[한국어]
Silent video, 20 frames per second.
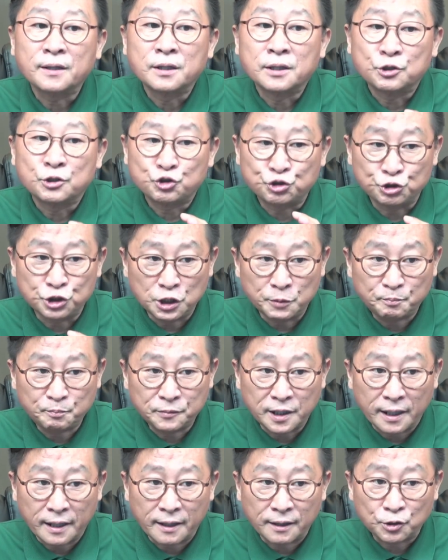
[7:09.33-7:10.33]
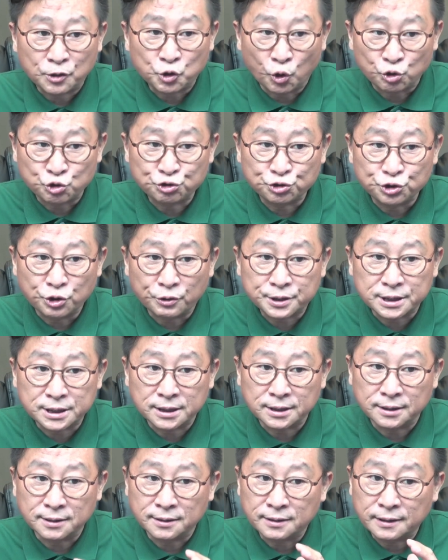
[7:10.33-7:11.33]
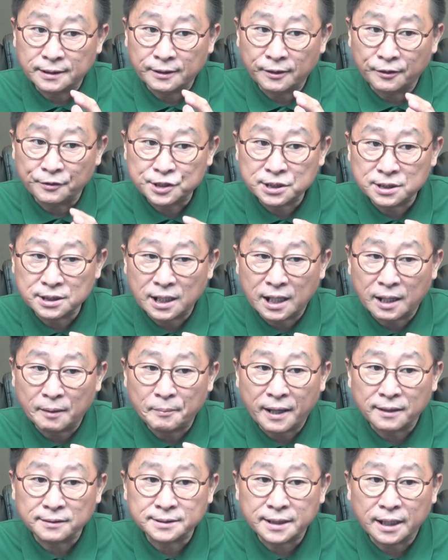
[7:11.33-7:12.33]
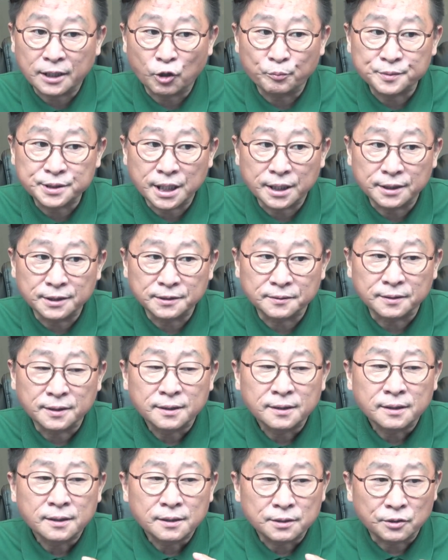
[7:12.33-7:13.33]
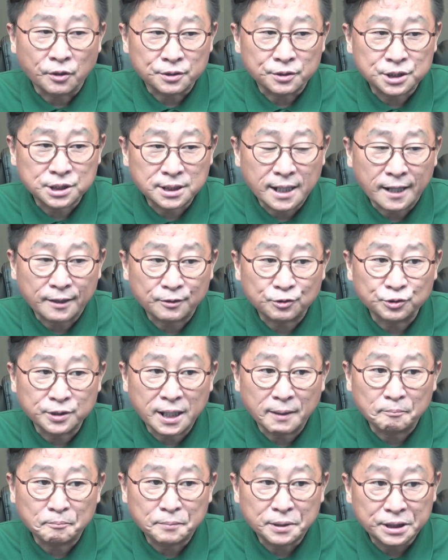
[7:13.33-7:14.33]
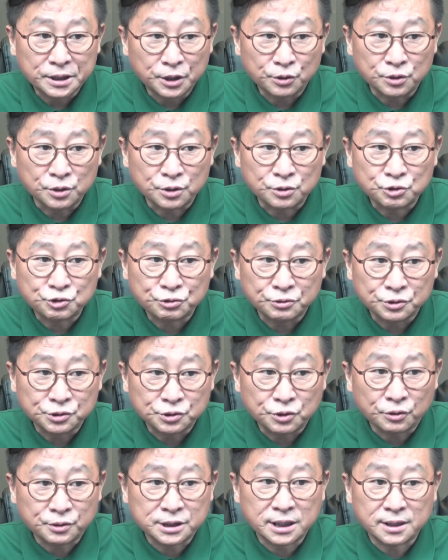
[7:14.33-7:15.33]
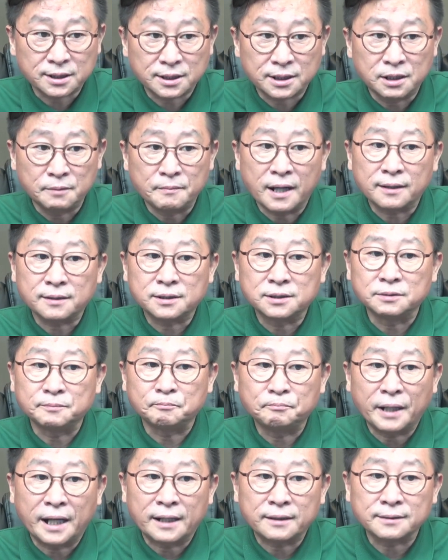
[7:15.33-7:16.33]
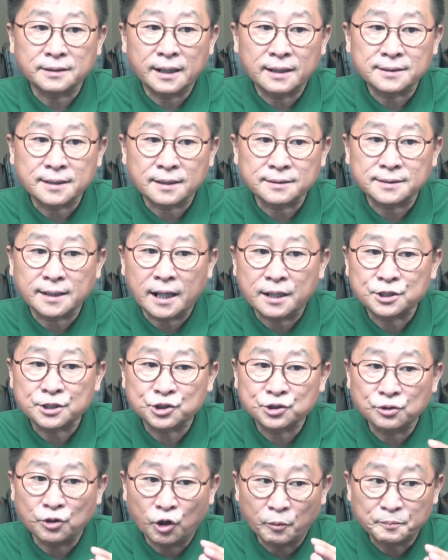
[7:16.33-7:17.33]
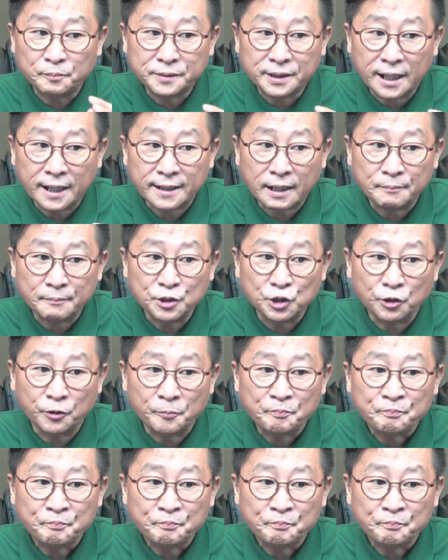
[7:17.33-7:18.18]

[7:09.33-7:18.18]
주립대 교수 역시 러시아 방산업체는 러시아군의 필요를 충족시킬 만큼 빠르게 생산할 수 없다라며